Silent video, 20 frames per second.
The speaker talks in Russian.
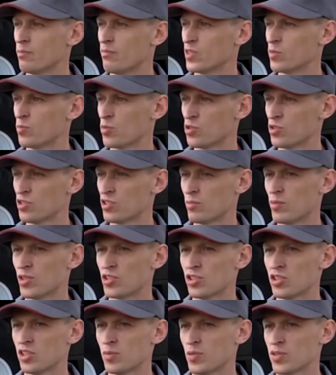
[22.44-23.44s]
Возможности
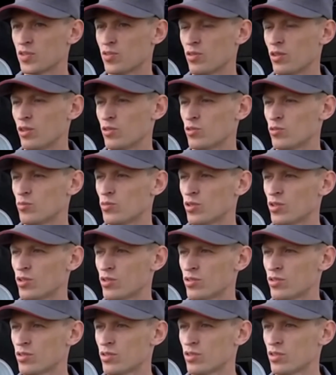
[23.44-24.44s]
машины позволяют
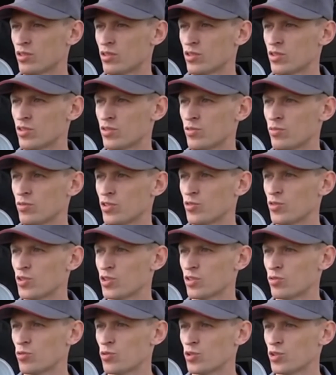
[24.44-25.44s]
убирать э,
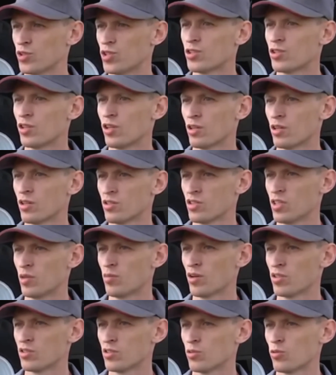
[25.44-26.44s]
свыше 2000 гектар
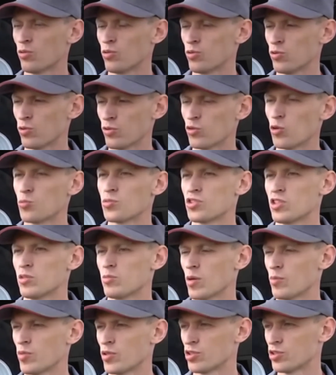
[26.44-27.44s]
разнообразных культур, в том числе
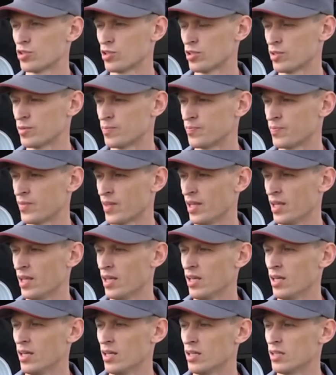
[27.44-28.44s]
пропашные.
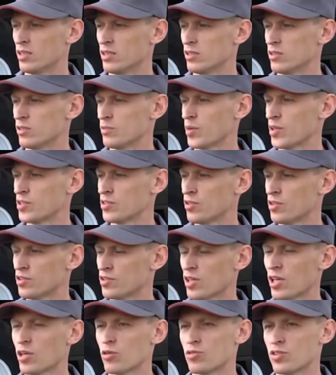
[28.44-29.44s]
А,
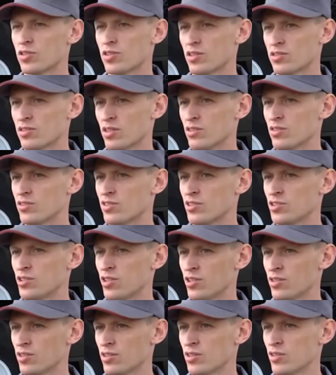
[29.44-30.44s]
производительность, как я уже сказал, за
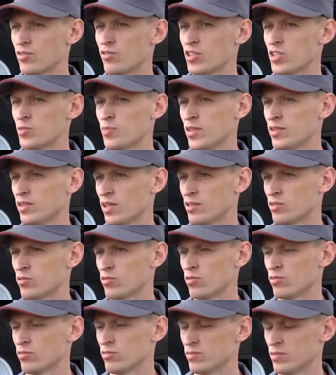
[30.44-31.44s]
час 25-30
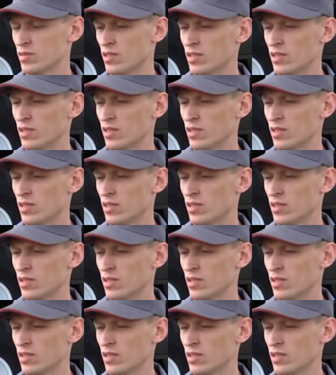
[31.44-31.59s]
тонн.